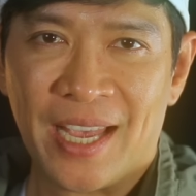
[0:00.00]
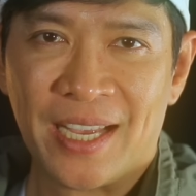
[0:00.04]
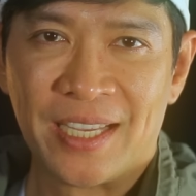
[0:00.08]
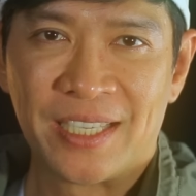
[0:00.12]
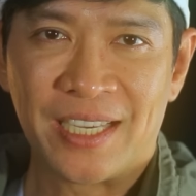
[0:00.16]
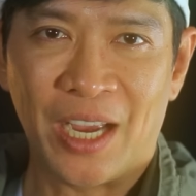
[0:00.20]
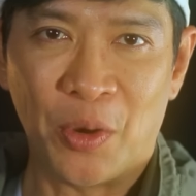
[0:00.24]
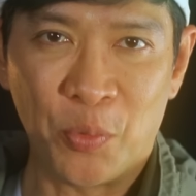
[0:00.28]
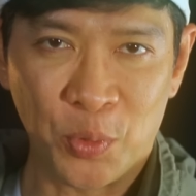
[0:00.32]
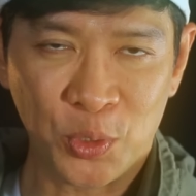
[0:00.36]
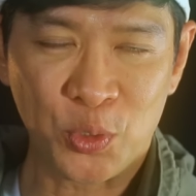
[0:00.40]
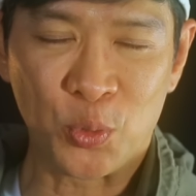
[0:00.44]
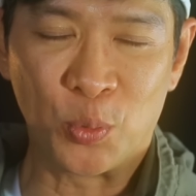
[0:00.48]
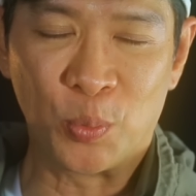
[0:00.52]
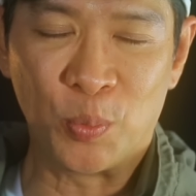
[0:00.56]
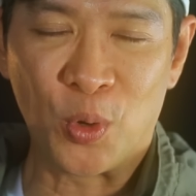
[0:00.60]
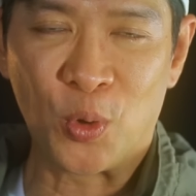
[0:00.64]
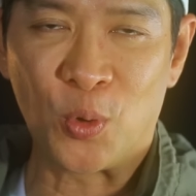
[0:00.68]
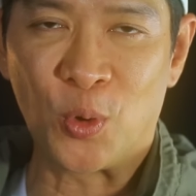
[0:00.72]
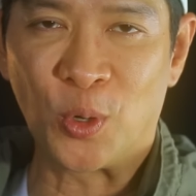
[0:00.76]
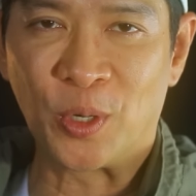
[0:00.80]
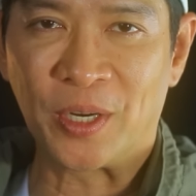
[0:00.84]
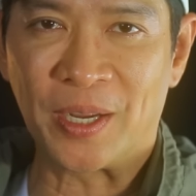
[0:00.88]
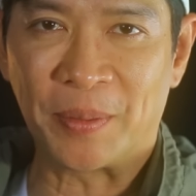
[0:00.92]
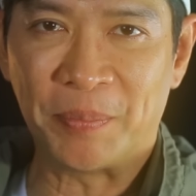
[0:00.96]
เช่าวัตถุมง
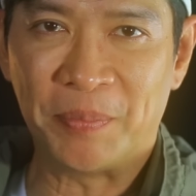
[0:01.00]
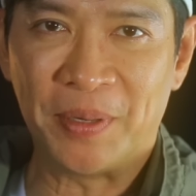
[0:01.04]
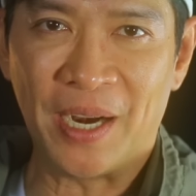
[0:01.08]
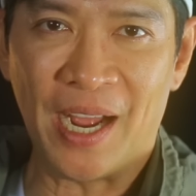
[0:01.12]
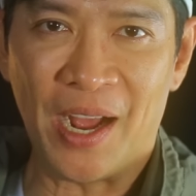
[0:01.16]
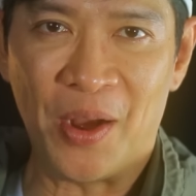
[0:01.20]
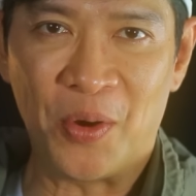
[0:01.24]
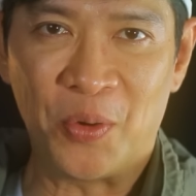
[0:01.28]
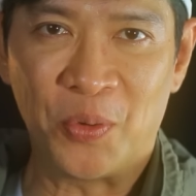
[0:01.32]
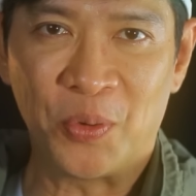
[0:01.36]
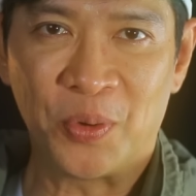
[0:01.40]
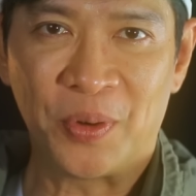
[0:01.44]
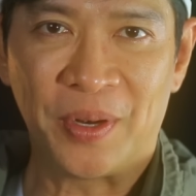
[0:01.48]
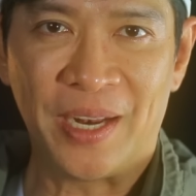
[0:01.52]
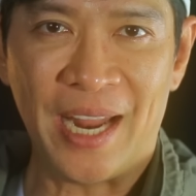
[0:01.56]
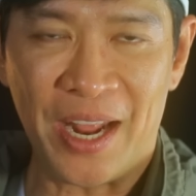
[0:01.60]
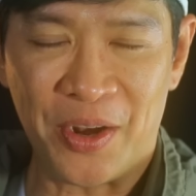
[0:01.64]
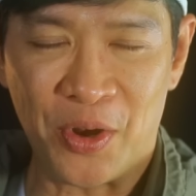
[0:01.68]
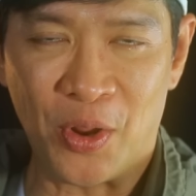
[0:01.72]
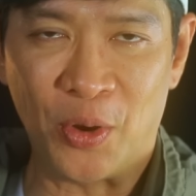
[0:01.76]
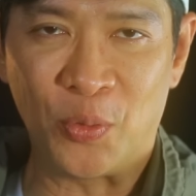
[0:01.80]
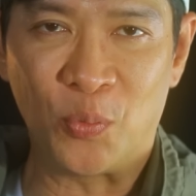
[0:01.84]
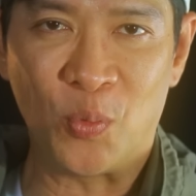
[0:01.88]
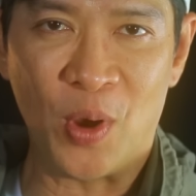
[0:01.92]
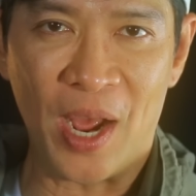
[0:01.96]
คลกับเราแน่
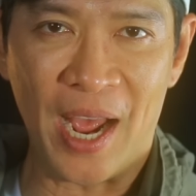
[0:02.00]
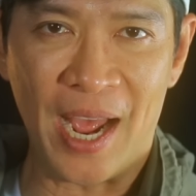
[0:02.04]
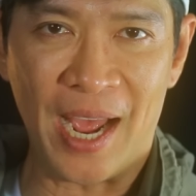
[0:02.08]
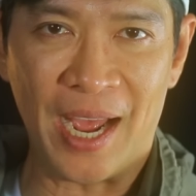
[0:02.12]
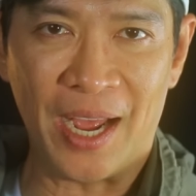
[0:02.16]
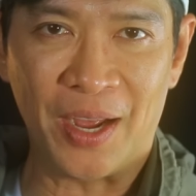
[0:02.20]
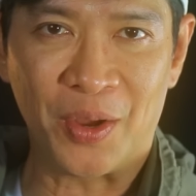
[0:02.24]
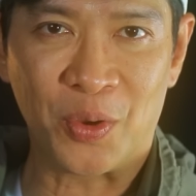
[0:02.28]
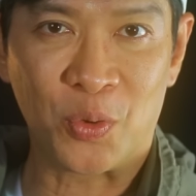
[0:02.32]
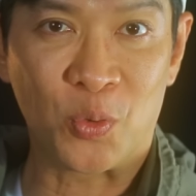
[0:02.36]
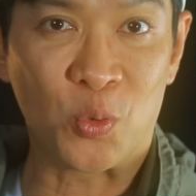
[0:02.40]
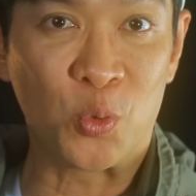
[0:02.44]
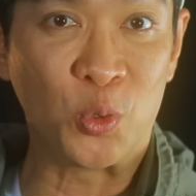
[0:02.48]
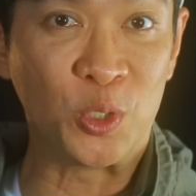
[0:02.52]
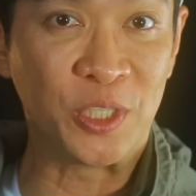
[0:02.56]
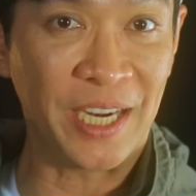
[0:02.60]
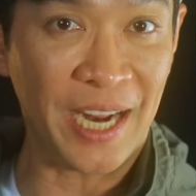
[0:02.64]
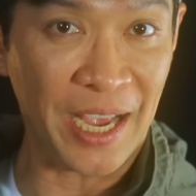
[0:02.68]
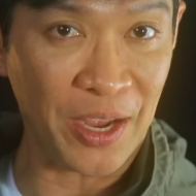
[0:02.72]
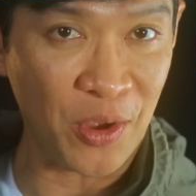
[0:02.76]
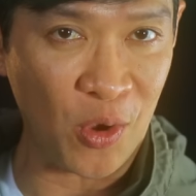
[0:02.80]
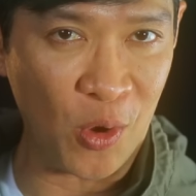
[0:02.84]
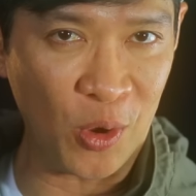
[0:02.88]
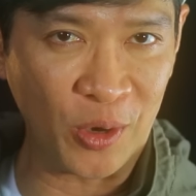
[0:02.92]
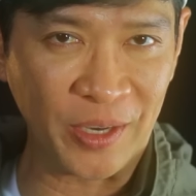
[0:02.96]
นอนว่าคุณจะ
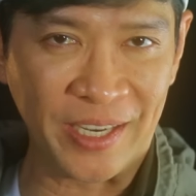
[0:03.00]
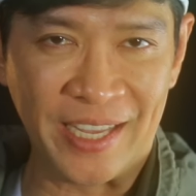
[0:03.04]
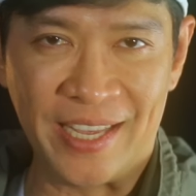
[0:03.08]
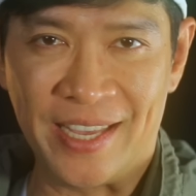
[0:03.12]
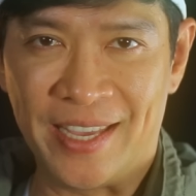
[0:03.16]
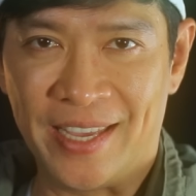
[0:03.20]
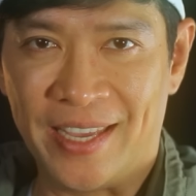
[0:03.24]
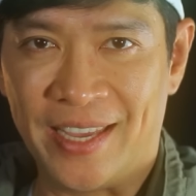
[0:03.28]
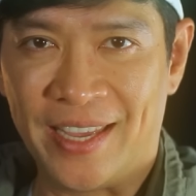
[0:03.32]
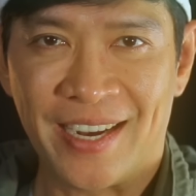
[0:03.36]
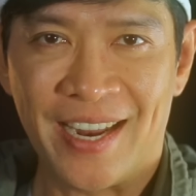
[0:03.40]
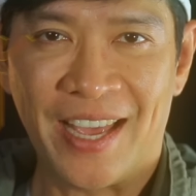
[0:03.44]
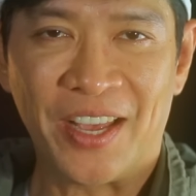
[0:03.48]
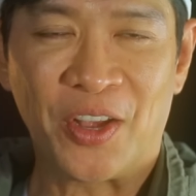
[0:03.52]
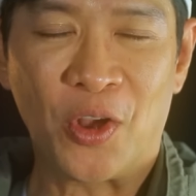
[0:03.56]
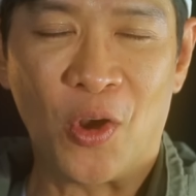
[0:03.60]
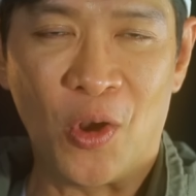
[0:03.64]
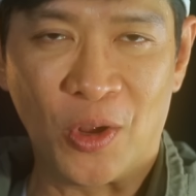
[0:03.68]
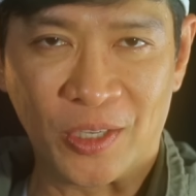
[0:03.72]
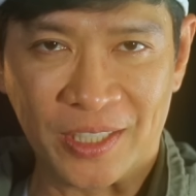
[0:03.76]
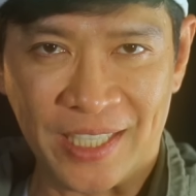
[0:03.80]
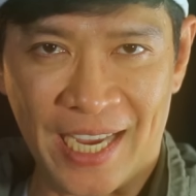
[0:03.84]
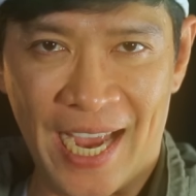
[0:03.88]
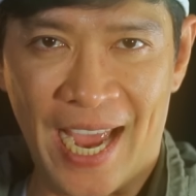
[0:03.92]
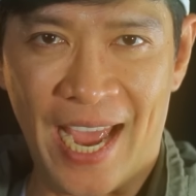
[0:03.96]
ได้ของดีได้ข
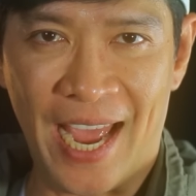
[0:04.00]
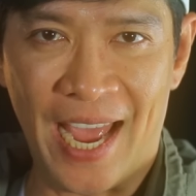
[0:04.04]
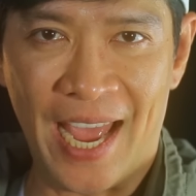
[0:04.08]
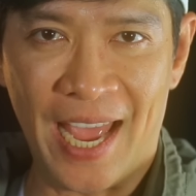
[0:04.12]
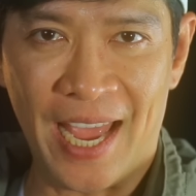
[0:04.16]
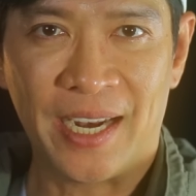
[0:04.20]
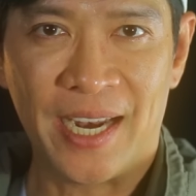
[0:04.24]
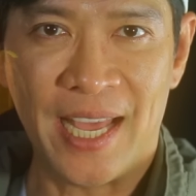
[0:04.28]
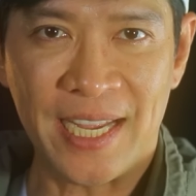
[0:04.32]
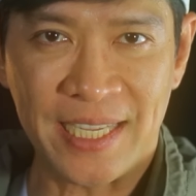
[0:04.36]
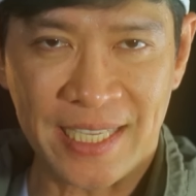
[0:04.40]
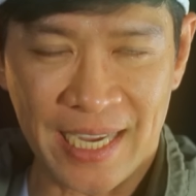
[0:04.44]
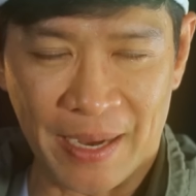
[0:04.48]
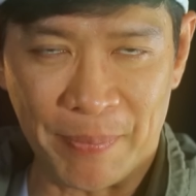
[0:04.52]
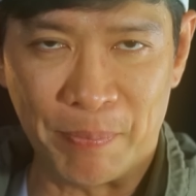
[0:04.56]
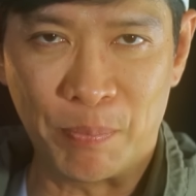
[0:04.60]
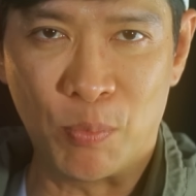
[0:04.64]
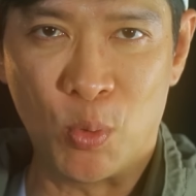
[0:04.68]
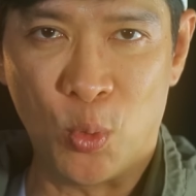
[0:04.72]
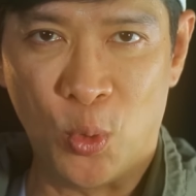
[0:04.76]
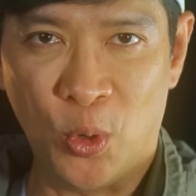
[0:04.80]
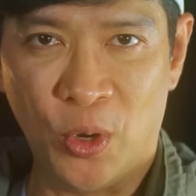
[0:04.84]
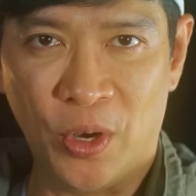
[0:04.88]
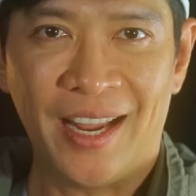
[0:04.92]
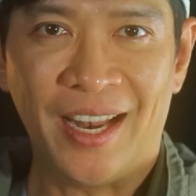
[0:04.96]
องแท้ได้ทำ
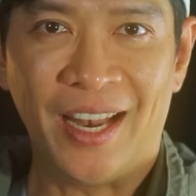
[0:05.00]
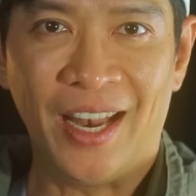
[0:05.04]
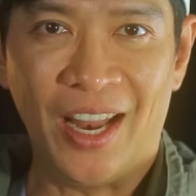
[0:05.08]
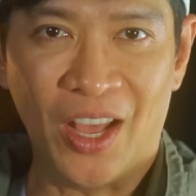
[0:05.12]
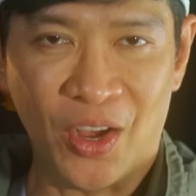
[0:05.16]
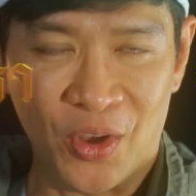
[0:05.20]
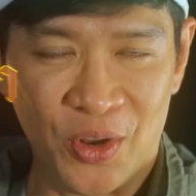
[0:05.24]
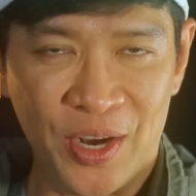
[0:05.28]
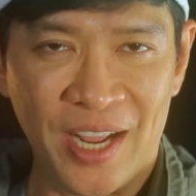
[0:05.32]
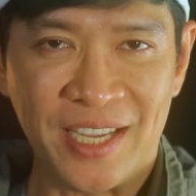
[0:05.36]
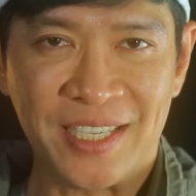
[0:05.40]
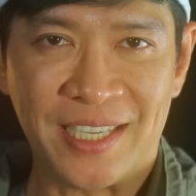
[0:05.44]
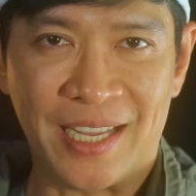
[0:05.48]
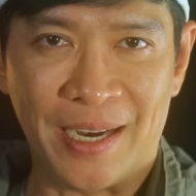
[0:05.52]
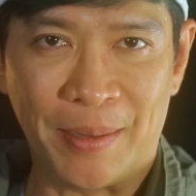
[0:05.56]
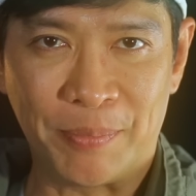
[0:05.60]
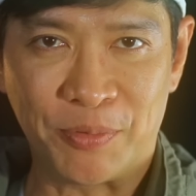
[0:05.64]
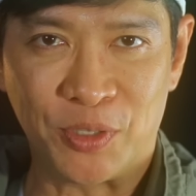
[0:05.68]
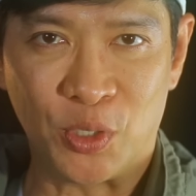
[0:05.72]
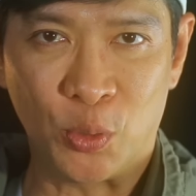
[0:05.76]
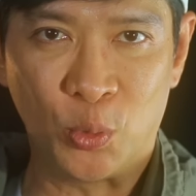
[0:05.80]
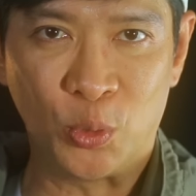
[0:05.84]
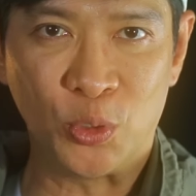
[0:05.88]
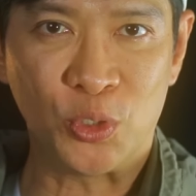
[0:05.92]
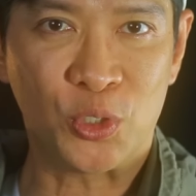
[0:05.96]
บุญแล้วก็ได้สนับส
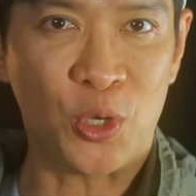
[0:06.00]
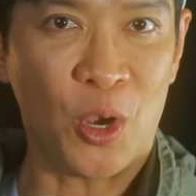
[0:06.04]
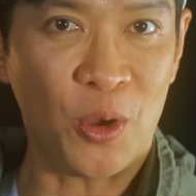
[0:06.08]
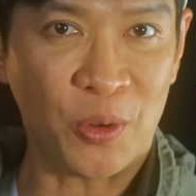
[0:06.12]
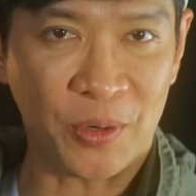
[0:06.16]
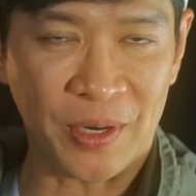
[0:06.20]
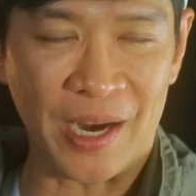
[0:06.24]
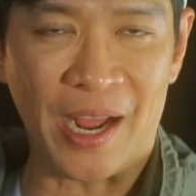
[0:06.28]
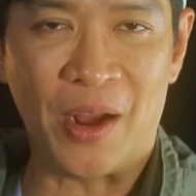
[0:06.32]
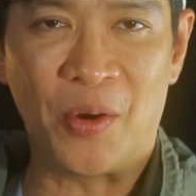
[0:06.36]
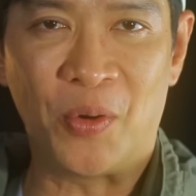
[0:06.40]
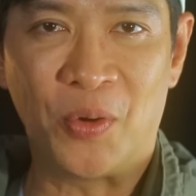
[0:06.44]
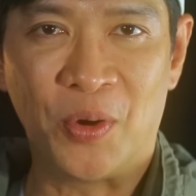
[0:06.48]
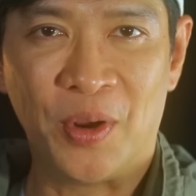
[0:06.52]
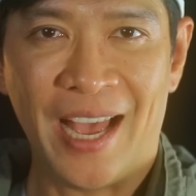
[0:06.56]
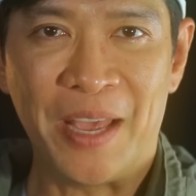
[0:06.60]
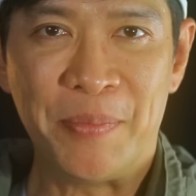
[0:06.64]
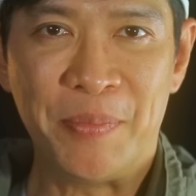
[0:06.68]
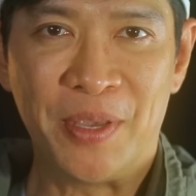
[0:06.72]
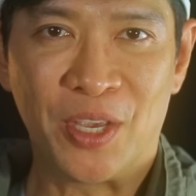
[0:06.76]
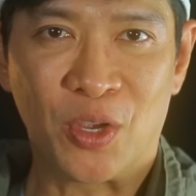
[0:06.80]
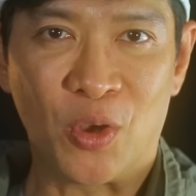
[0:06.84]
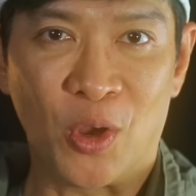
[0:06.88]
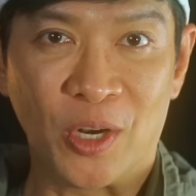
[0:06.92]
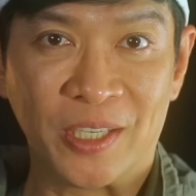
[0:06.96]
นุนช่องเราให้
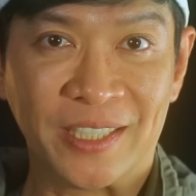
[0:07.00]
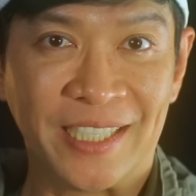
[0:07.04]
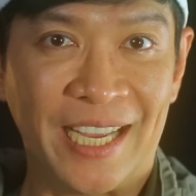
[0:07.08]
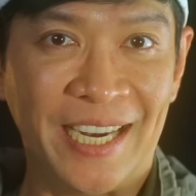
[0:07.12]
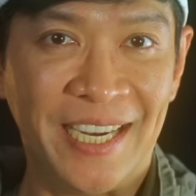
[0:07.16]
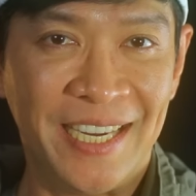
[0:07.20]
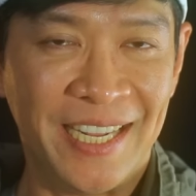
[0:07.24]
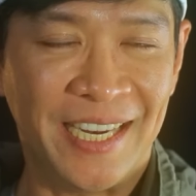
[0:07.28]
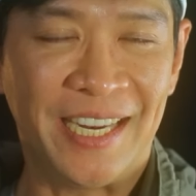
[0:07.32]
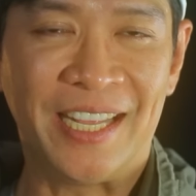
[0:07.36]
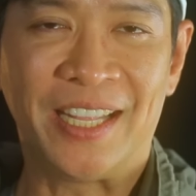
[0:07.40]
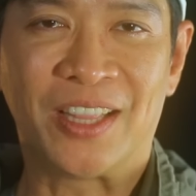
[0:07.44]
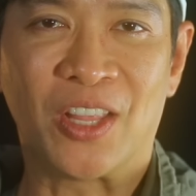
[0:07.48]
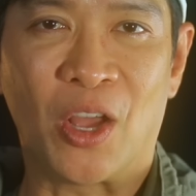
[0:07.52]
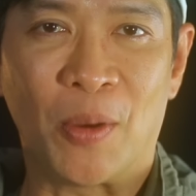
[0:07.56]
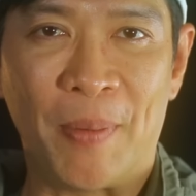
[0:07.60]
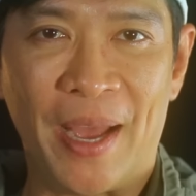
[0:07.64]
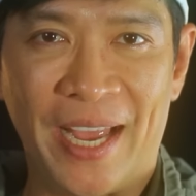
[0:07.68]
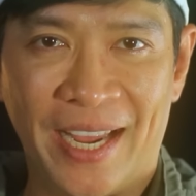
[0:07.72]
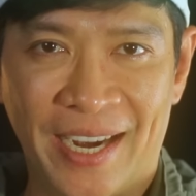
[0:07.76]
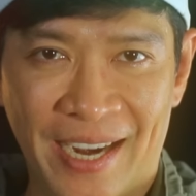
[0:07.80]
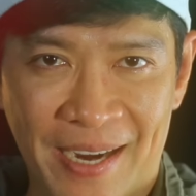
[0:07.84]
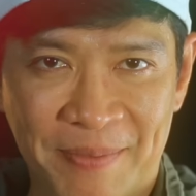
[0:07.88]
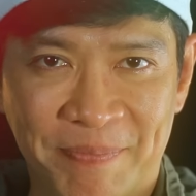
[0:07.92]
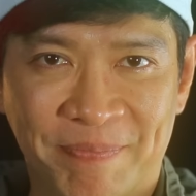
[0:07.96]
มีคอนเทนต์ดีๆต่อ
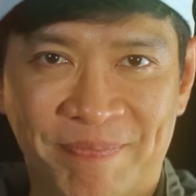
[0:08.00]
ไปค